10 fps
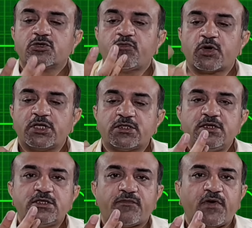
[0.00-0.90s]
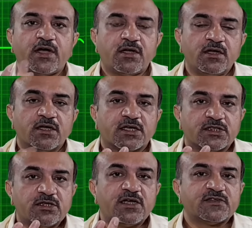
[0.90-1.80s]
तो वो कितनी दफ़ा
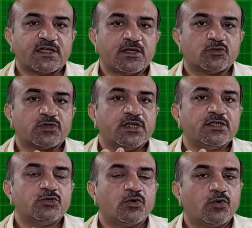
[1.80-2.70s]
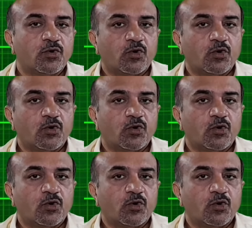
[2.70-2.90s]
कितना ज़्यादा उसने जो